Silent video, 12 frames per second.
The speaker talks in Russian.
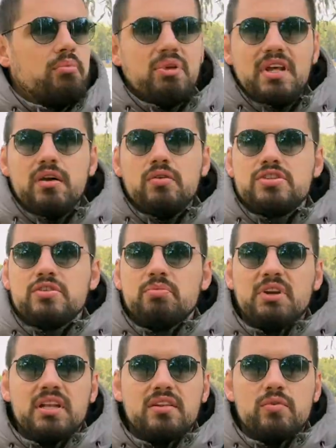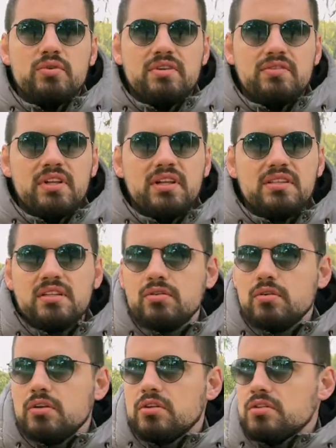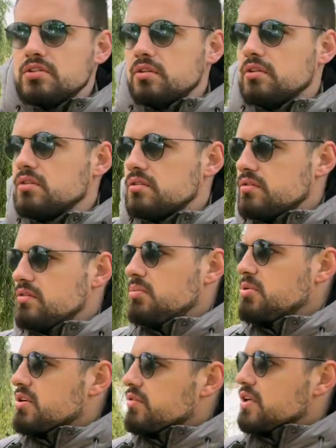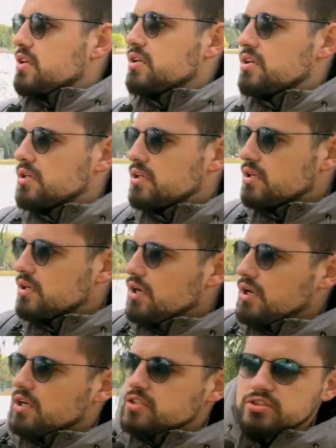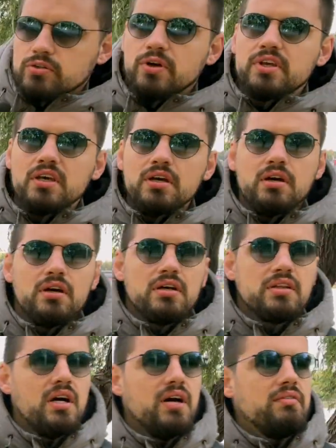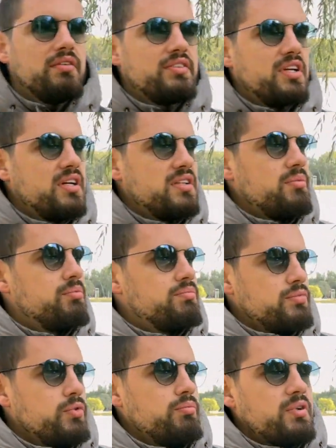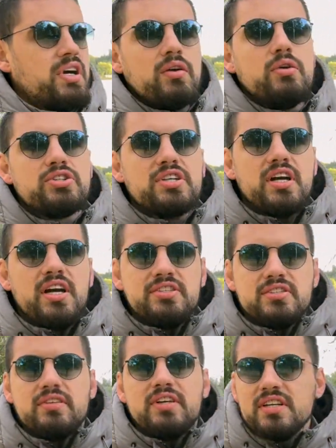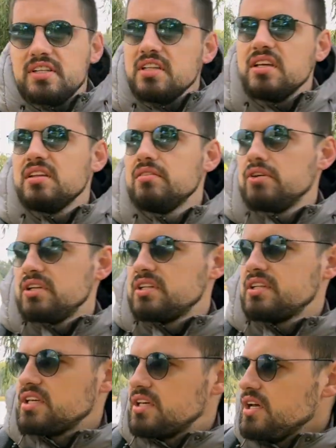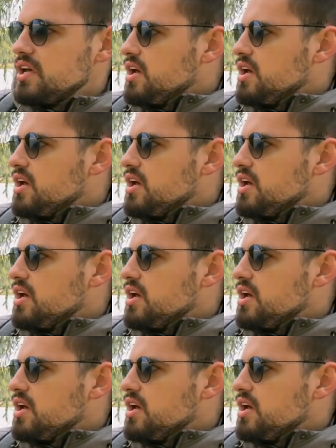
меня очень приятно удивил этот дрон, то есть он, во-первых, э, стойкий да, во-вторых, там, ну, хорошее качество картинки довольно-таки,